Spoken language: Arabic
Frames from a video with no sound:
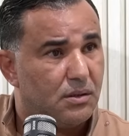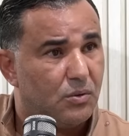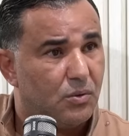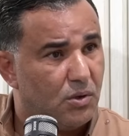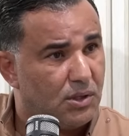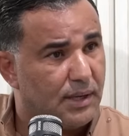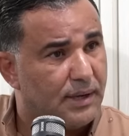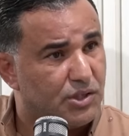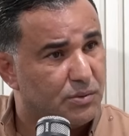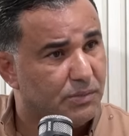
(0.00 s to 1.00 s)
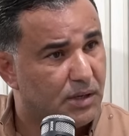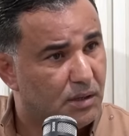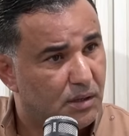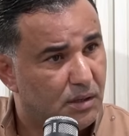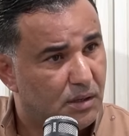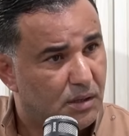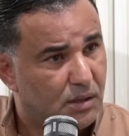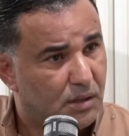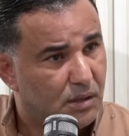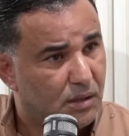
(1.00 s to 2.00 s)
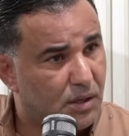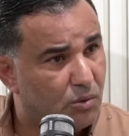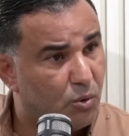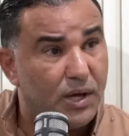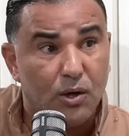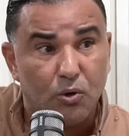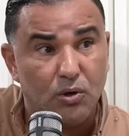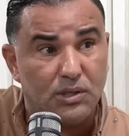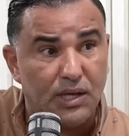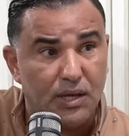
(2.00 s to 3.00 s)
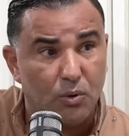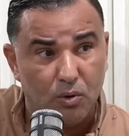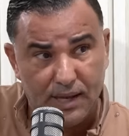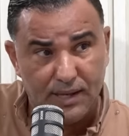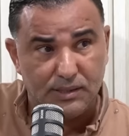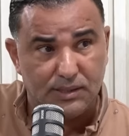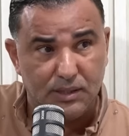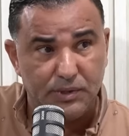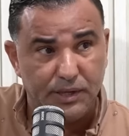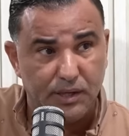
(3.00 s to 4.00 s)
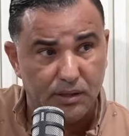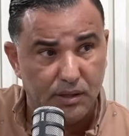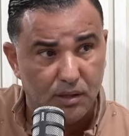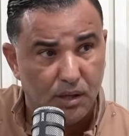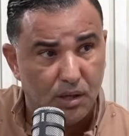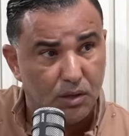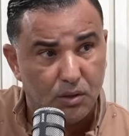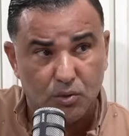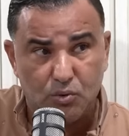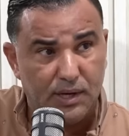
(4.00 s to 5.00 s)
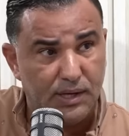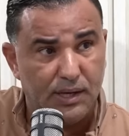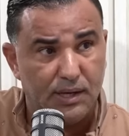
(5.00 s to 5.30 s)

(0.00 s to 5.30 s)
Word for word: وقلت قاش مرة وأنا قلت له هو حيس المريحي قلت راني